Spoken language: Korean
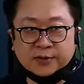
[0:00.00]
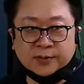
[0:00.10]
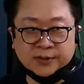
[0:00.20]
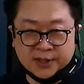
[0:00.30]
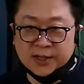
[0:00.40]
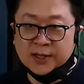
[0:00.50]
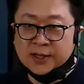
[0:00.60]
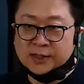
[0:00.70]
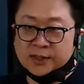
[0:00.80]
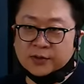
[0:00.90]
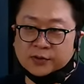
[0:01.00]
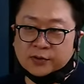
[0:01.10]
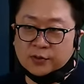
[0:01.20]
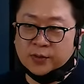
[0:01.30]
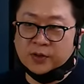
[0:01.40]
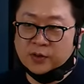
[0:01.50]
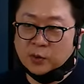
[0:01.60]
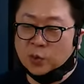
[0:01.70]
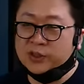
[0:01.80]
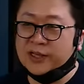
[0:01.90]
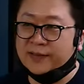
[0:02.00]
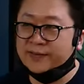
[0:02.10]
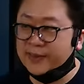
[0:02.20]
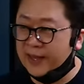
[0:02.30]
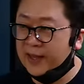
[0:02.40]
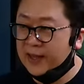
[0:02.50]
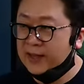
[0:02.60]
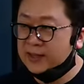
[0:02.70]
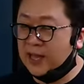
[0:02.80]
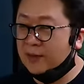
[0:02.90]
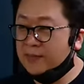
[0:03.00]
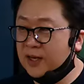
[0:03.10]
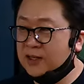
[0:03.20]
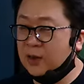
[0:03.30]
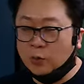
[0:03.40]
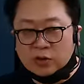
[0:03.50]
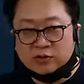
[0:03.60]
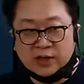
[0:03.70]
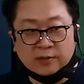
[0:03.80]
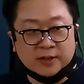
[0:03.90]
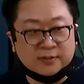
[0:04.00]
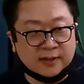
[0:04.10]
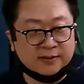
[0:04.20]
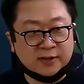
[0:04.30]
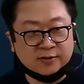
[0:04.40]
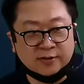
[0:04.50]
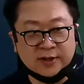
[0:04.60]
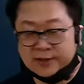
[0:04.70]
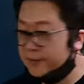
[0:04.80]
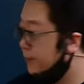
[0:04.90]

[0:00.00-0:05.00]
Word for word: 그럼 언제? 지용도면 고시한 때. 다음 날이다, 오일이다 이런 말씀 안 되는 거예요.